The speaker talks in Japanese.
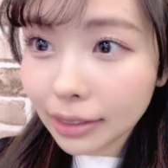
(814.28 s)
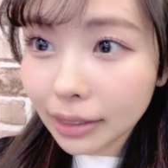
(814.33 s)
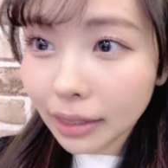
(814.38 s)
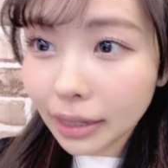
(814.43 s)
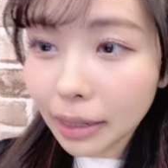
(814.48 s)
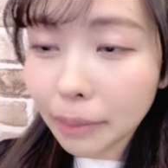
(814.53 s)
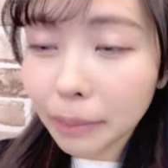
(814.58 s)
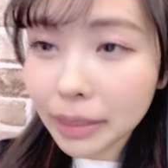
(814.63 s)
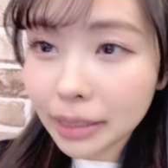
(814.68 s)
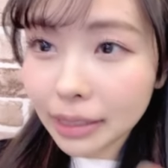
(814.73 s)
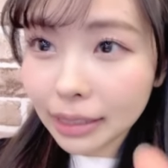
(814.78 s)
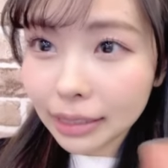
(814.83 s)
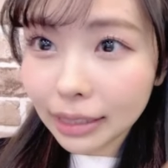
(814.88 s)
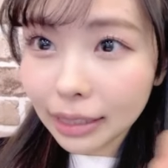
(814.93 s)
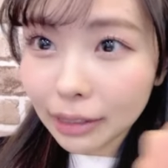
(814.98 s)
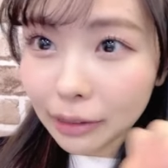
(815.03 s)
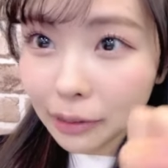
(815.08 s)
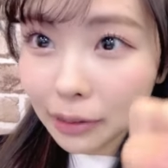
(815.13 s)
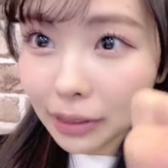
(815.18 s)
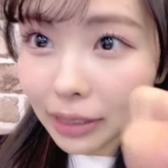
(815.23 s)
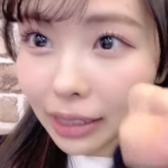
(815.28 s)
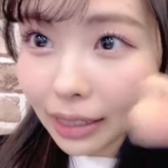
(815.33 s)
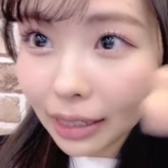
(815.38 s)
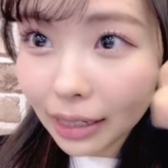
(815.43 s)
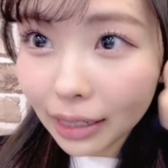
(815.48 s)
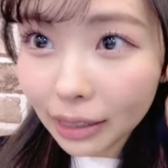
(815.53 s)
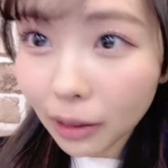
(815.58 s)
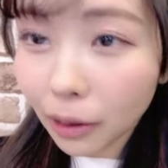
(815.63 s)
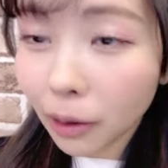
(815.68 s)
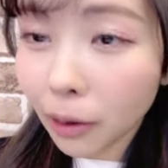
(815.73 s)
山ちゃん結婚してあり
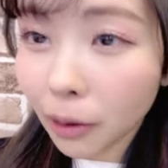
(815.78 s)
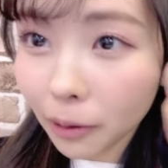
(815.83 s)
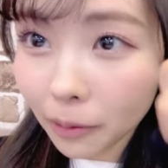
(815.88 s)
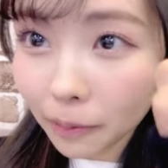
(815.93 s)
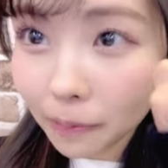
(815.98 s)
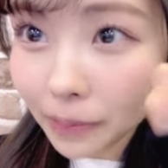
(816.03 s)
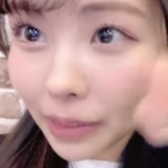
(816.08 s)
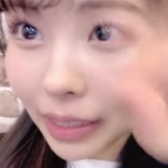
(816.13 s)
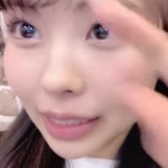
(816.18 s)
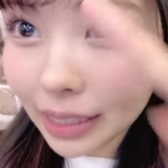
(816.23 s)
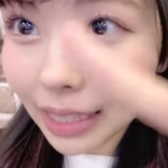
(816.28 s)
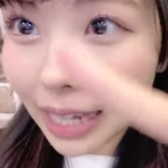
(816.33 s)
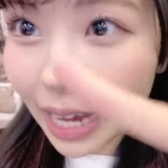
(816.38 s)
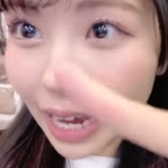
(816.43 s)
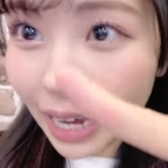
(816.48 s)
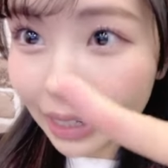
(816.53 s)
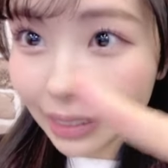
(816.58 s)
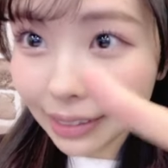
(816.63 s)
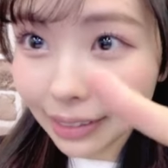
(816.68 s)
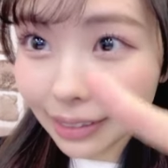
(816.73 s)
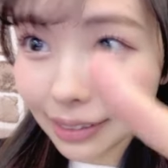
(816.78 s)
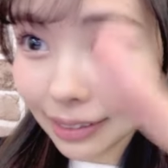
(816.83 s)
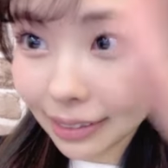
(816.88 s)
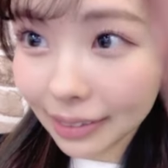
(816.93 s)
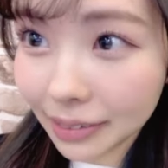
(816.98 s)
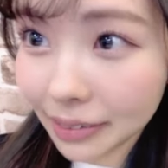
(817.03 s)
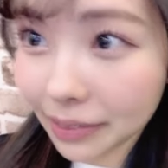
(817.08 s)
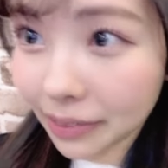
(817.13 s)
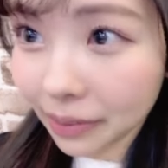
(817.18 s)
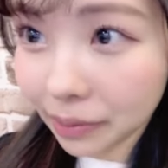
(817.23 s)
がとうしない
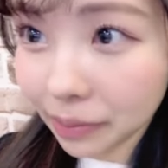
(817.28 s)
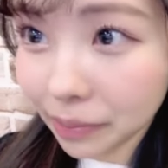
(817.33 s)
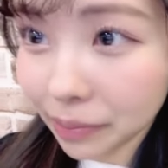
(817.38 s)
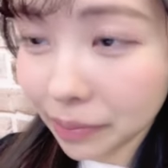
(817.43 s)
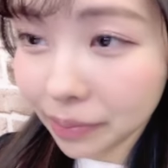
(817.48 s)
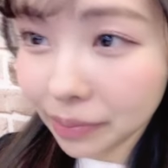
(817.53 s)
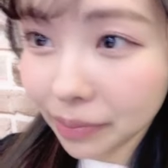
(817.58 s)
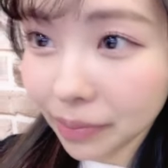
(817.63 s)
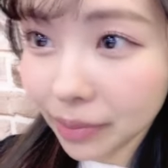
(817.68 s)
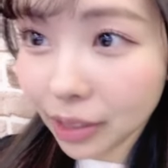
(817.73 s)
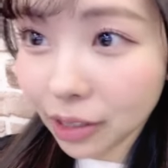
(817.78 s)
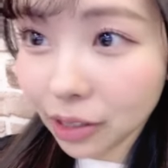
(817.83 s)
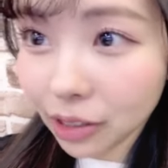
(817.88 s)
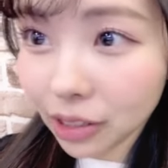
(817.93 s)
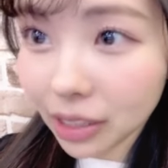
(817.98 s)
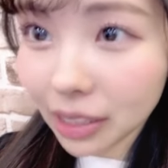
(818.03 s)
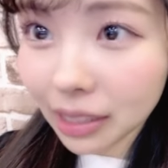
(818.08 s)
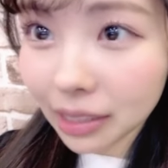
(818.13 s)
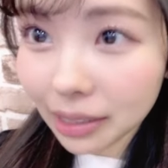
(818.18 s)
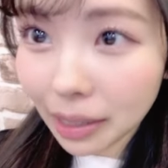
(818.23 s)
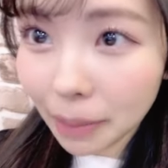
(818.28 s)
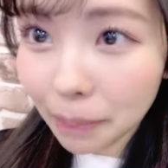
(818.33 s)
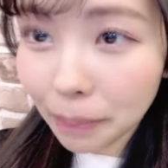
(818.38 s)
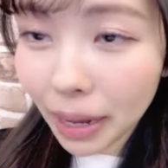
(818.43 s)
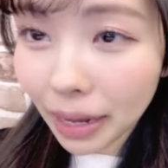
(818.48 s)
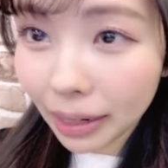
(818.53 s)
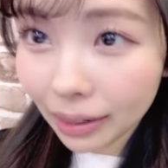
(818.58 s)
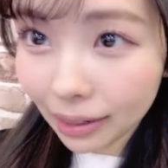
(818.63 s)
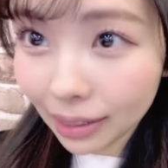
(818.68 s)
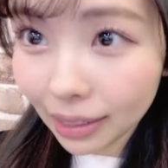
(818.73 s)
ゆうじいさん
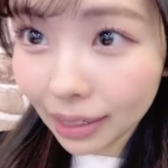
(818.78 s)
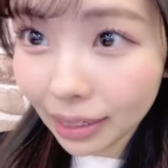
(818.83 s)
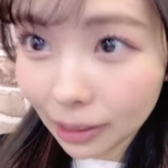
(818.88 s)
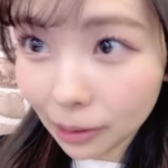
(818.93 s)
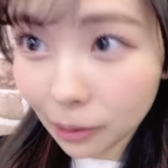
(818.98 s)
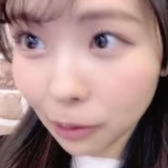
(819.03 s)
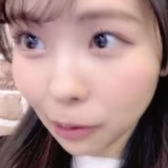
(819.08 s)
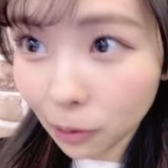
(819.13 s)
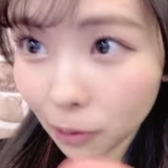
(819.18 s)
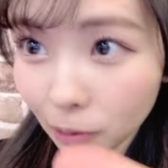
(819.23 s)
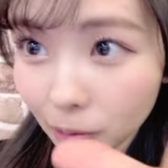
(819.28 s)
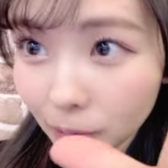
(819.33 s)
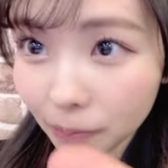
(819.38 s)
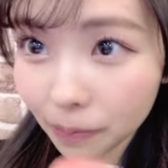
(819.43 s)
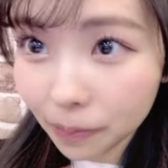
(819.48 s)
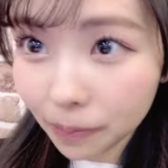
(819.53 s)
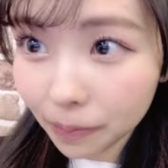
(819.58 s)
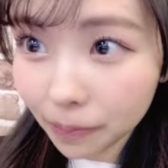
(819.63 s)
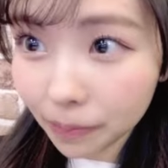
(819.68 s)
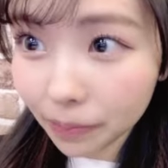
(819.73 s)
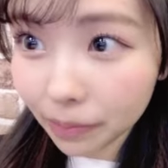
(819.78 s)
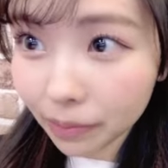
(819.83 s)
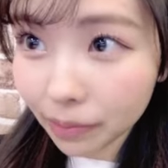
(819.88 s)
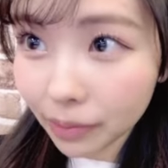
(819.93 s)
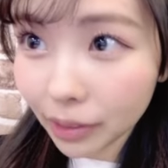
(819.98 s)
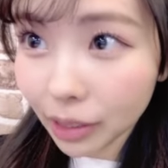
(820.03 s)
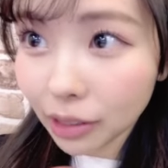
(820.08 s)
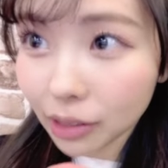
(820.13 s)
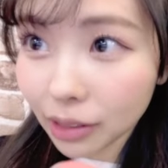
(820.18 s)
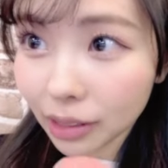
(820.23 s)
パンありがとう
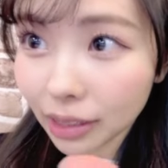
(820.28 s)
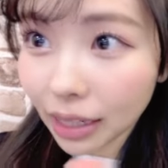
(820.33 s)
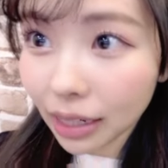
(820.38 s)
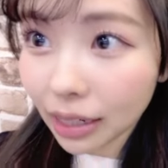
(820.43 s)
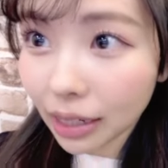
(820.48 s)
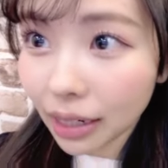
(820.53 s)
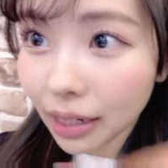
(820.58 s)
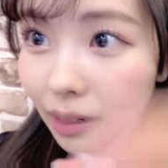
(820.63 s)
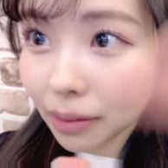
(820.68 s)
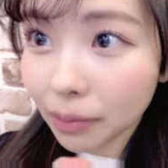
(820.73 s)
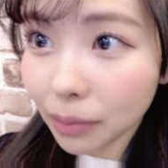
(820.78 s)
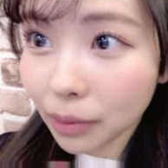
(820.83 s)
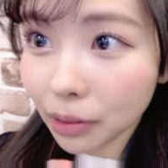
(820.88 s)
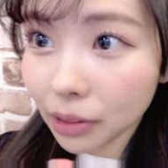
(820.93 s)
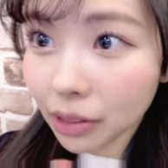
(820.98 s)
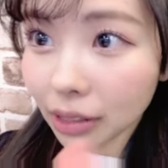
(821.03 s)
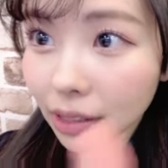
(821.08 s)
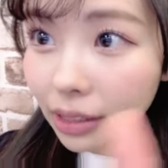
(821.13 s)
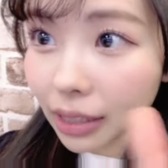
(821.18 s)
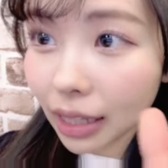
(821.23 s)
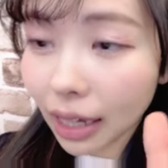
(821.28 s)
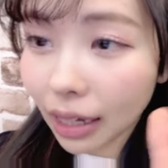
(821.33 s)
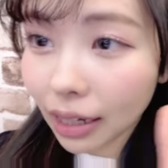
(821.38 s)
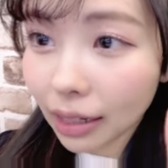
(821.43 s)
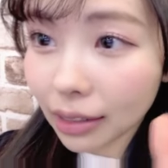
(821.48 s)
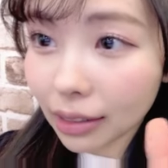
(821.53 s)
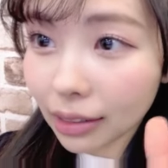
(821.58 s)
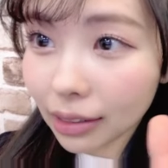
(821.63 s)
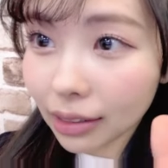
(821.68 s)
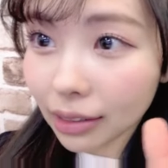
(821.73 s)
りゅうさん
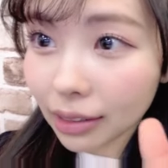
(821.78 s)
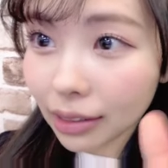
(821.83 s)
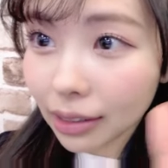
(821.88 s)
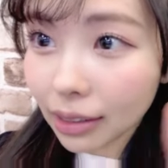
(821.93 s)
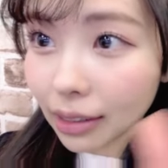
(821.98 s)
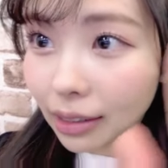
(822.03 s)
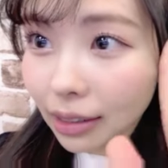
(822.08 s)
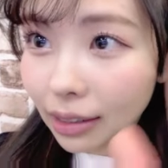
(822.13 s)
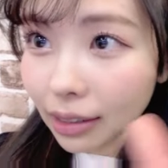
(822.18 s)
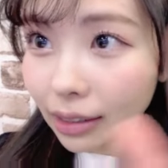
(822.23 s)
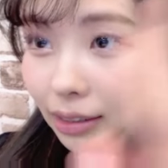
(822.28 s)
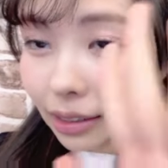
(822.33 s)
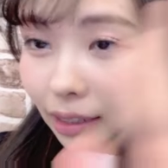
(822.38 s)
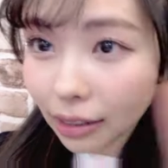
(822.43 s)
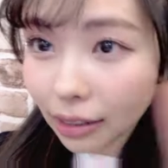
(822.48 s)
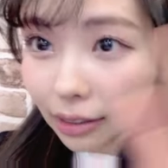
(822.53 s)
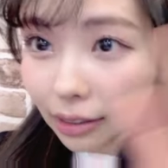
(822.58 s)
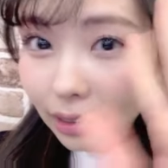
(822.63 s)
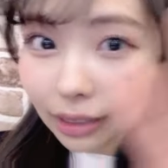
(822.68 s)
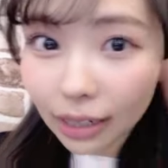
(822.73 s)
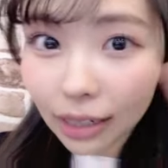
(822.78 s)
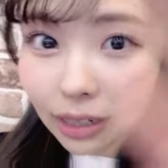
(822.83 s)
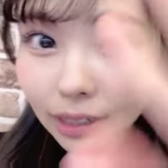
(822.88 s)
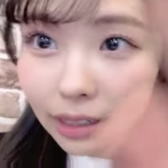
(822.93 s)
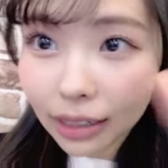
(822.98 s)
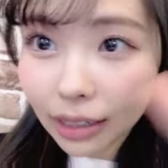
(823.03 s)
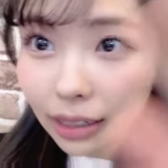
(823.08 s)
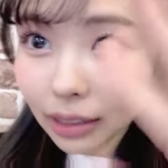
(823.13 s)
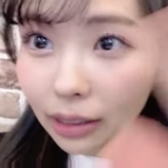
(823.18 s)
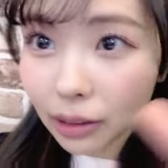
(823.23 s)
レインボースターたくさんあ
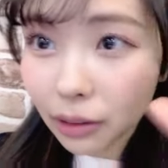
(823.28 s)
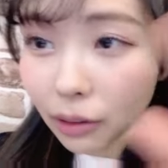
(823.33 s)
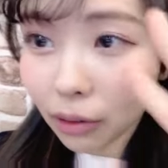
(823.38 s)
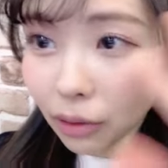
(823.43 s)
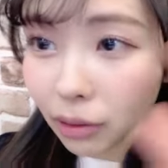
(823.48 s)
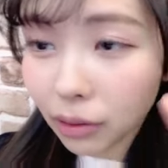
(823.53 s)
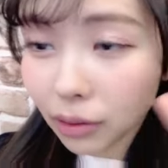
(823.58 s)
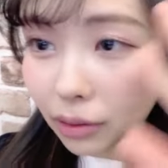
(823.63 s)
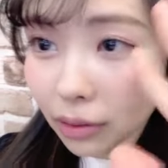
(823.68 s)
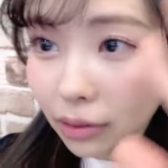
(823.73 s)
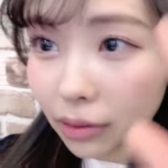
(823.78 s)
りがと